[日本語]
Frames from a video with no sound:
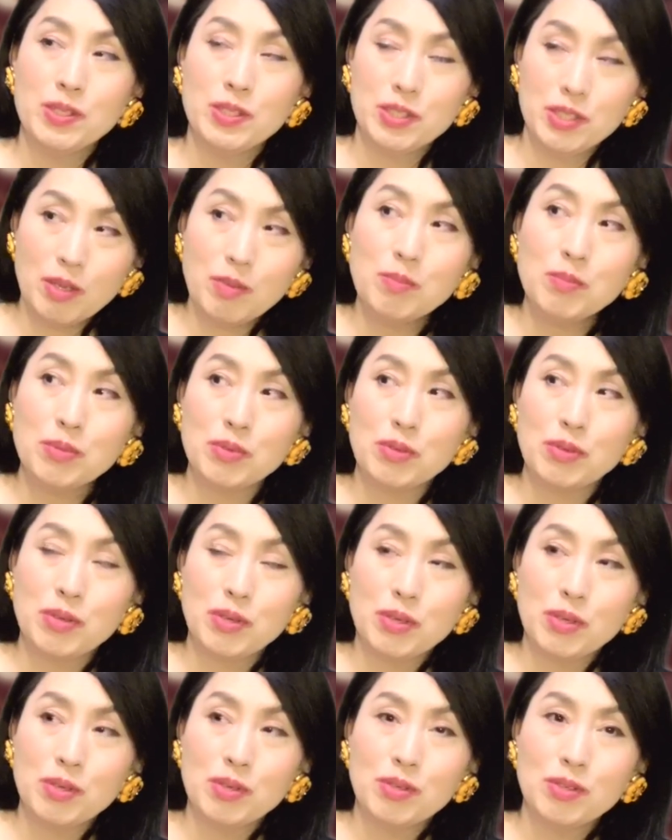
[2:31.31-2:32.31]
全部
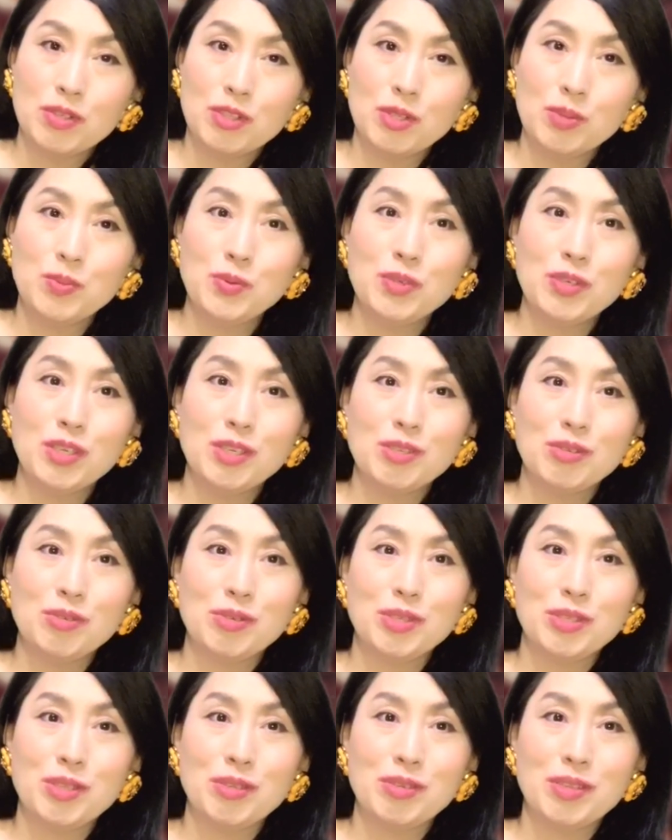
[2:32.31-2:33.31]
自分らし
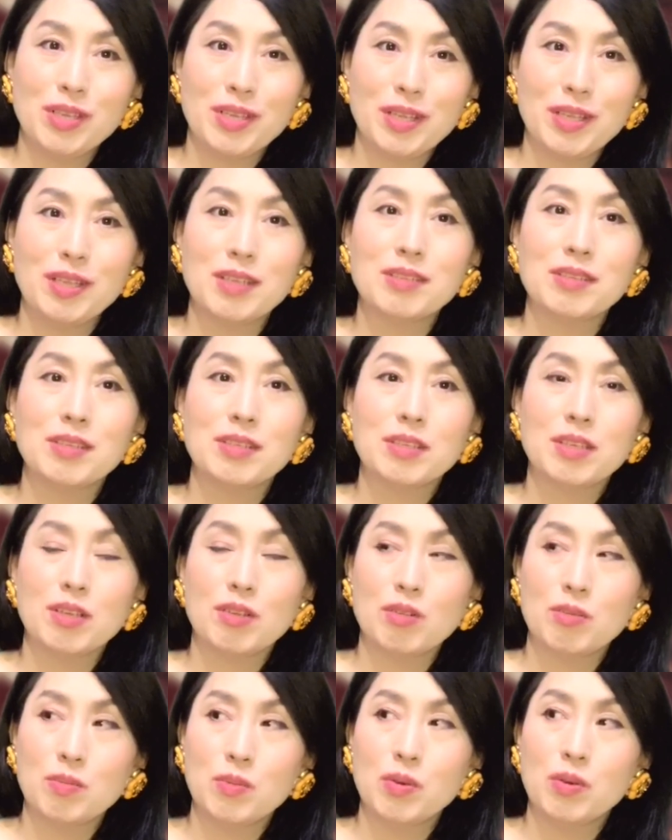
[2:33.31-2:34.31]
くしてるだけなんですけれ
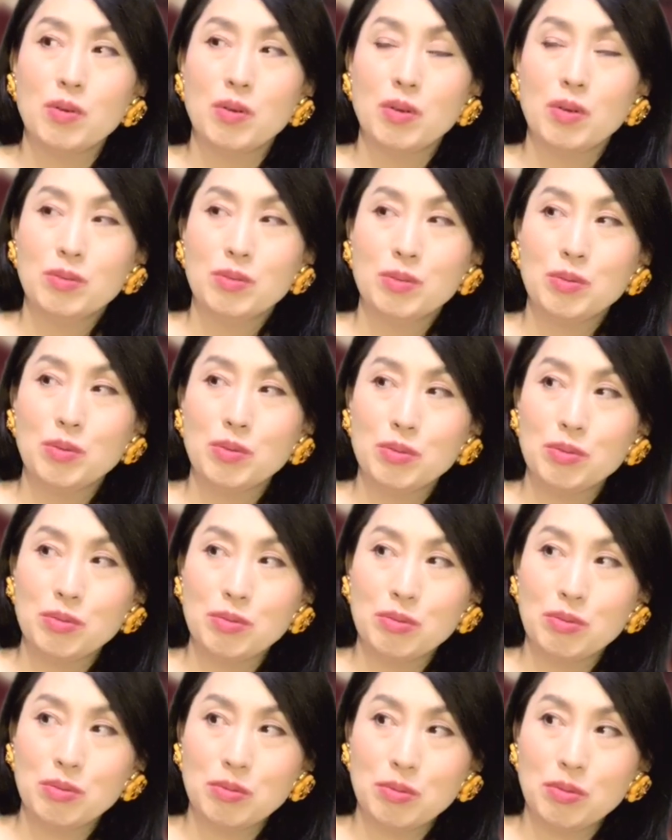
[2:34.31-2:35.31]
どもそう
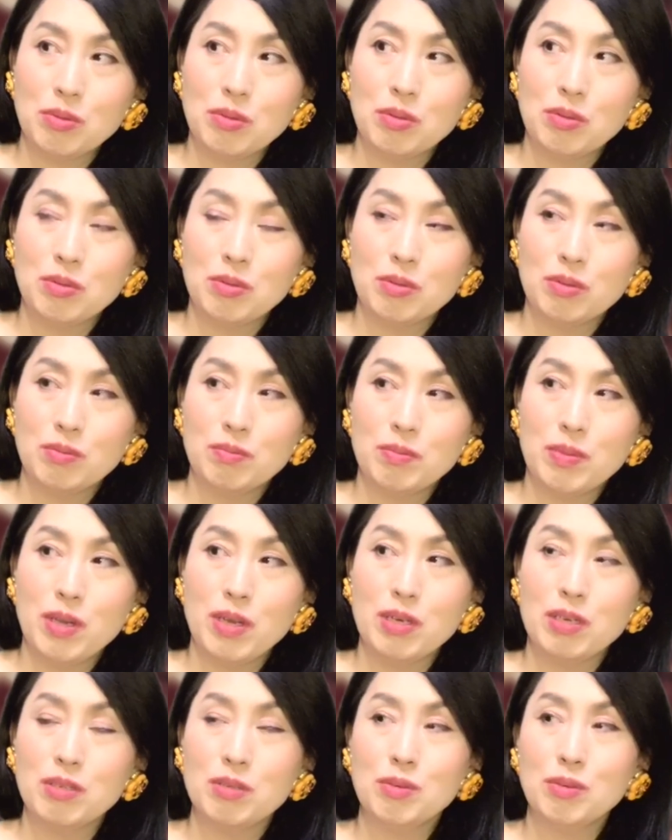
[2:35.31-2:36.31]
すると
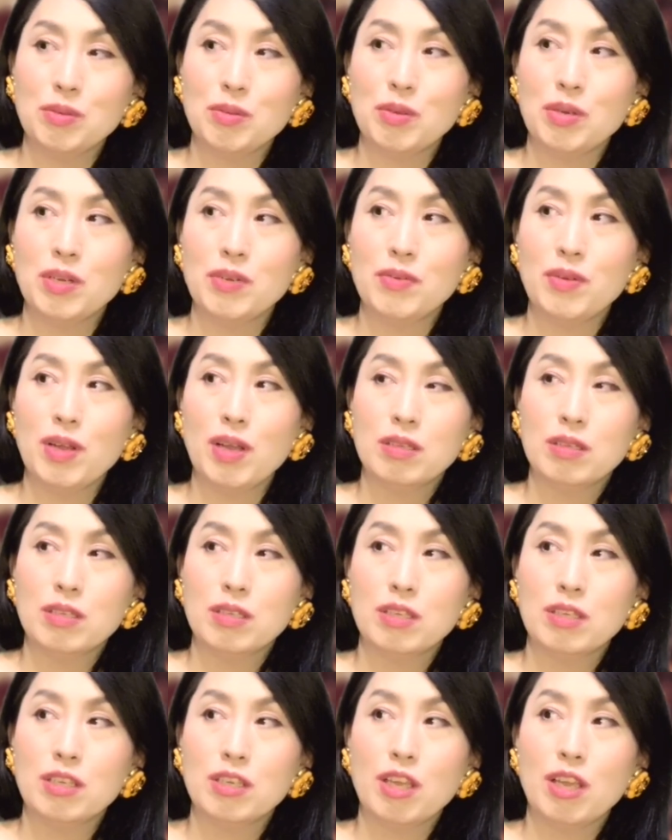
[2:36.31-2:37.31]
周りの大人は
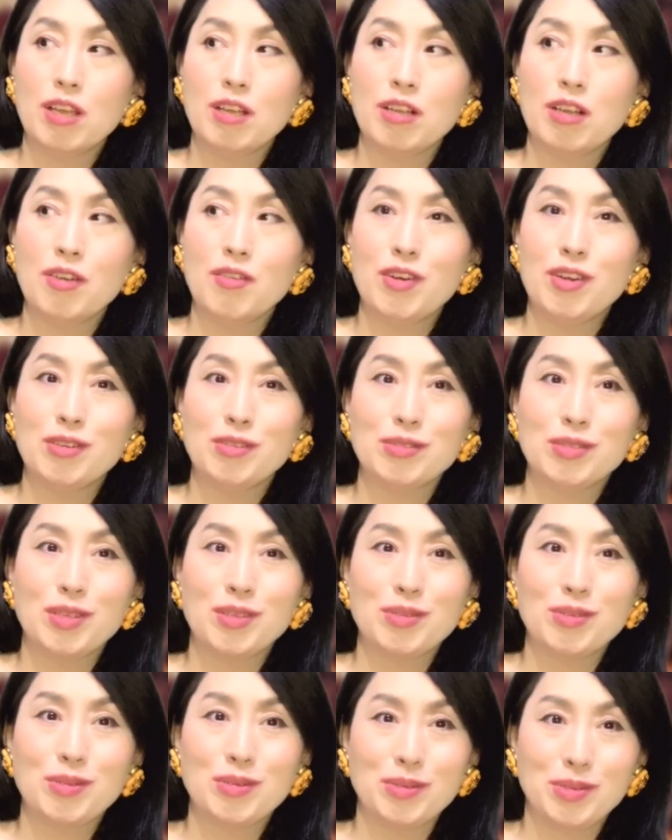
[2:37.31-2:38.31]
機嫌が悪くな
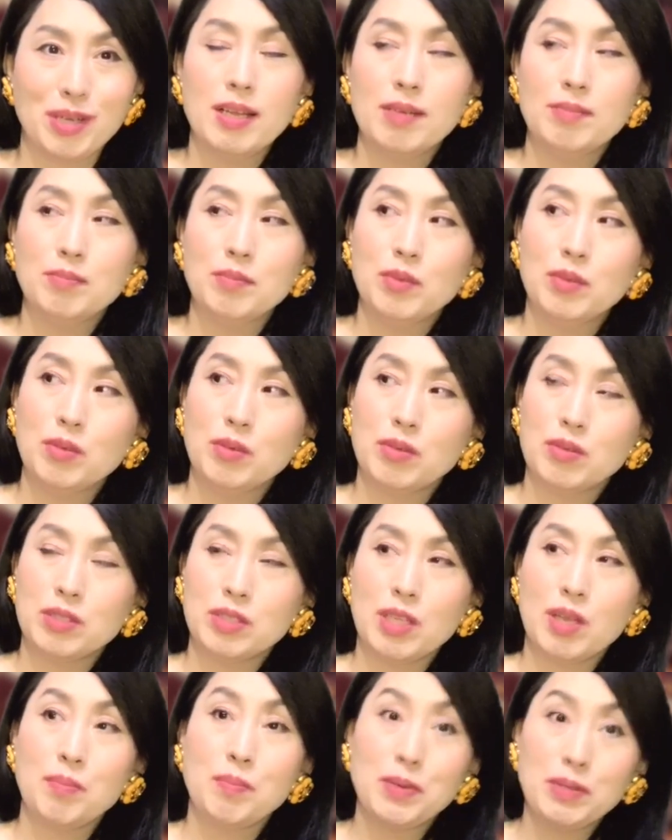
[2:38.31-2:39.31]
るというかもう
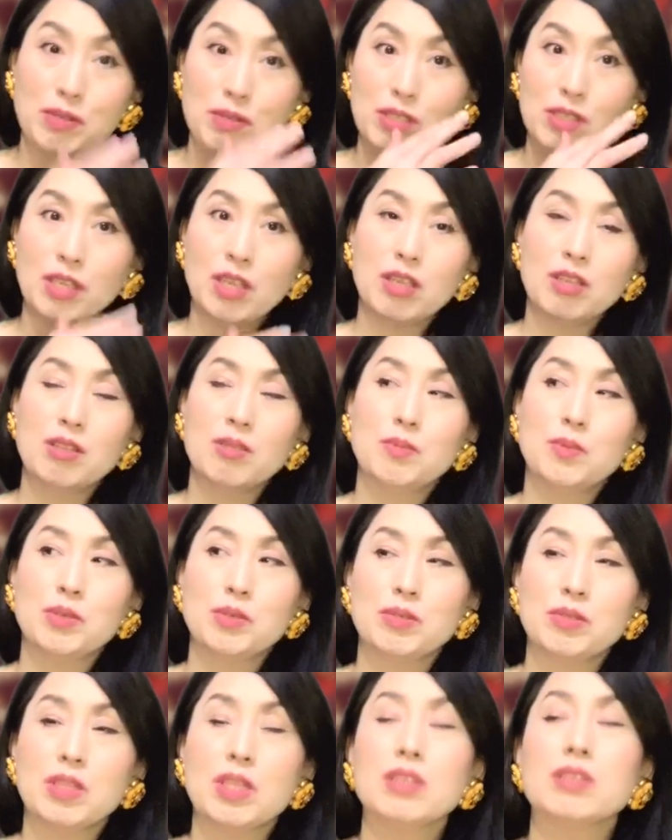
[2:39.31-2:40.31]
散髪事件でも
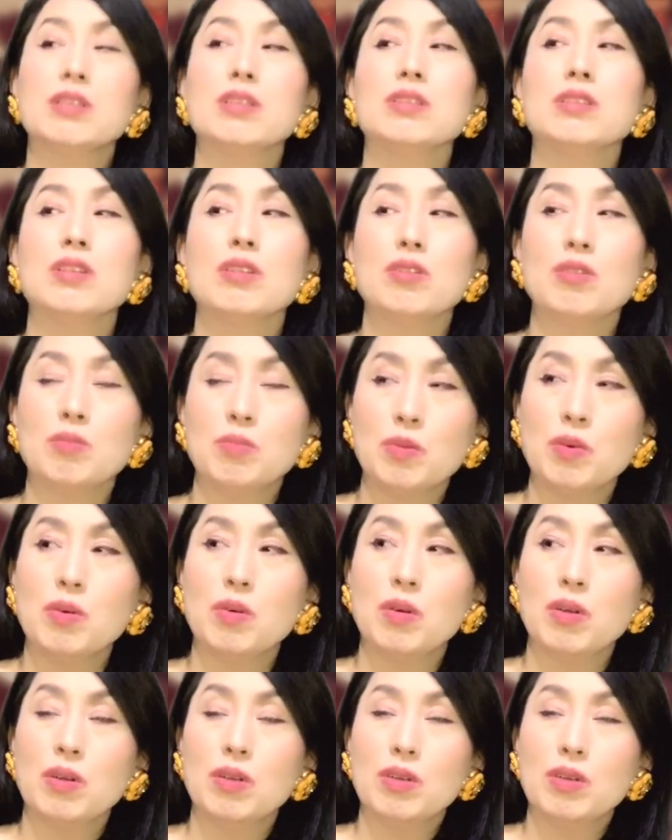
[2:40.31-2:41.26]
言ったんですけれども